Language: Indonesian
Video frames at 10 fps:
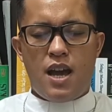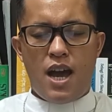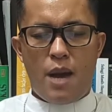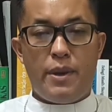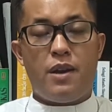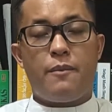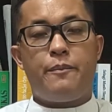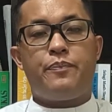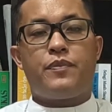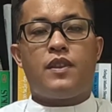Amin.
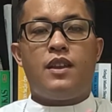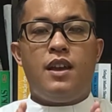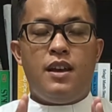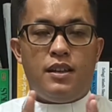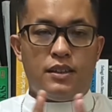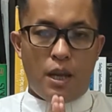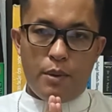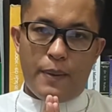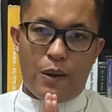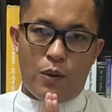
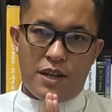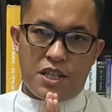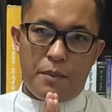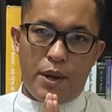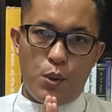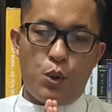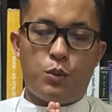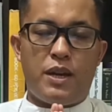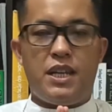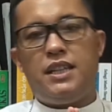Tapi parhorasan manugut
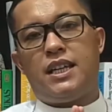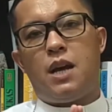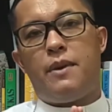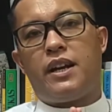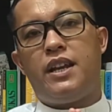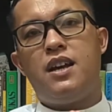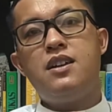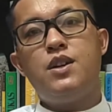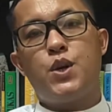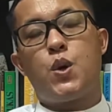mari hita damang reinan
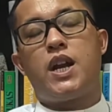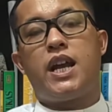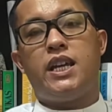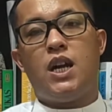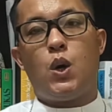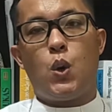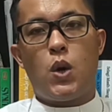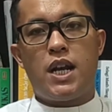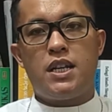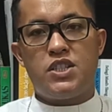dongan nahina
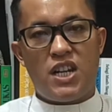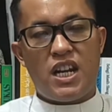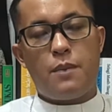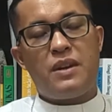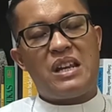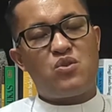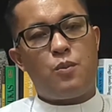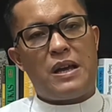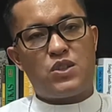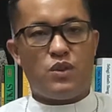holongan jalan api nasu
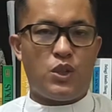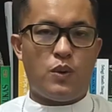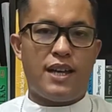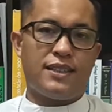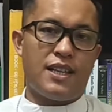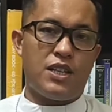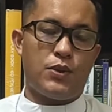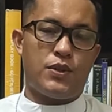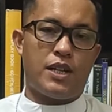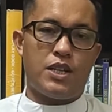pasu di hatta
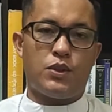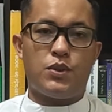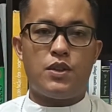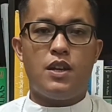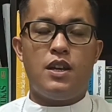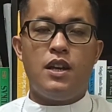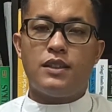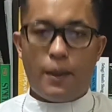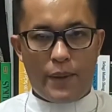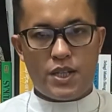Yesus Kristus.
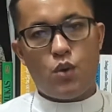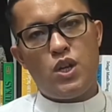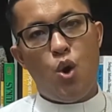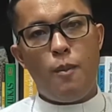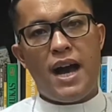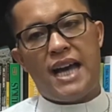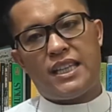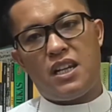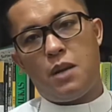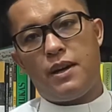Tapar sauli hom bahata
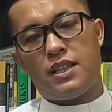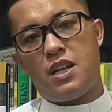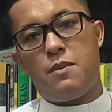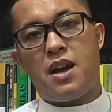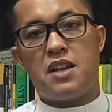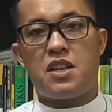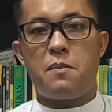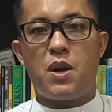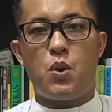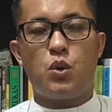ni debata di bagasan
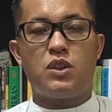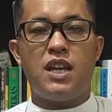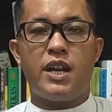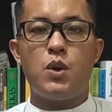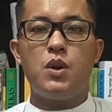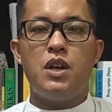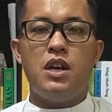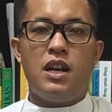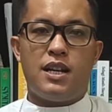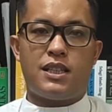manugut niario
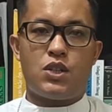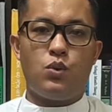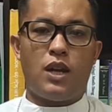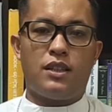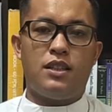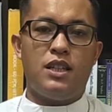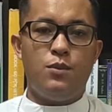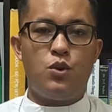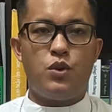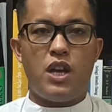nata surat di
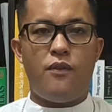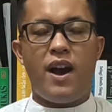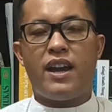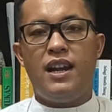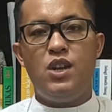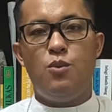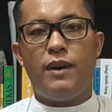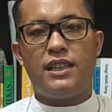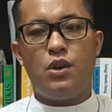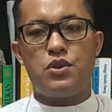buku ni Evangelium
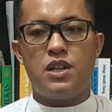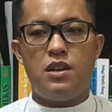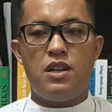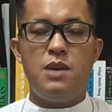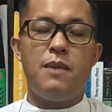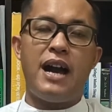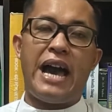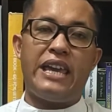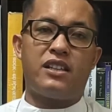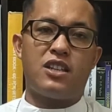Matius 5
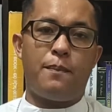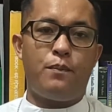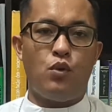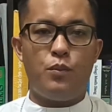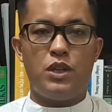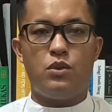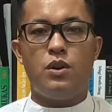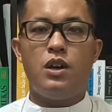ayat 10 itu.